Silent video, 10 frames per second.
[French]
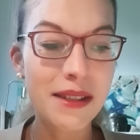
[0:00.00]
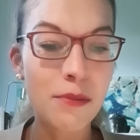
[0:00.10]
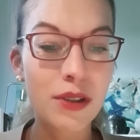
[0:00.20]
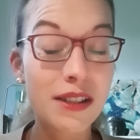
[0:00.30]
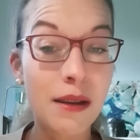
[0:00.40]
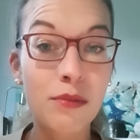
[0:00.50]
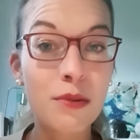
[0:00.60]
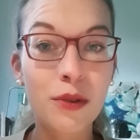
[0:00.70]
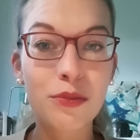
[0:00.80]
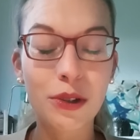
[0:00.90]
ça peut être
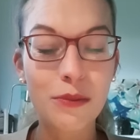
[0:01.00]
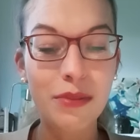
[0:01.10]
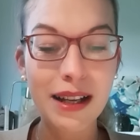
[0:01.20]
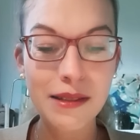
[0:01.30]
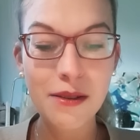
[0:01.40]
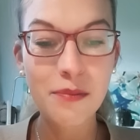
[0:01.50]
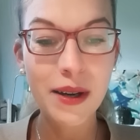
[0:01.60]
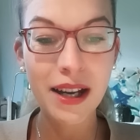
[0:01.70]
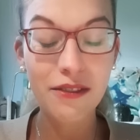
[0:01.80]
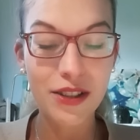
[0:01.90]
simplement pour une place de
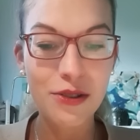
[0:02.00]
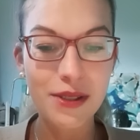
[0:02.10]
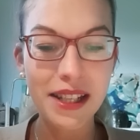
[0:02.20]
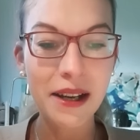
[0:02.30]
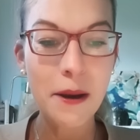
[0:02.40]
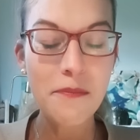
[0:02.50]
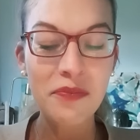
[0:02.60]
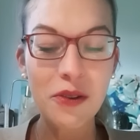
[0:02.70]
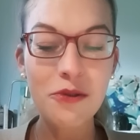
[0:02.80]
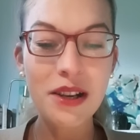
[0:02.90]
parc, enfin je veux dire,
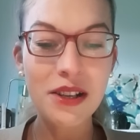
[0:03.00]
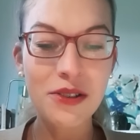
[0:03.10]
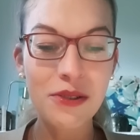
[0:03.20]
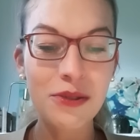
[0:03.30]
où les gens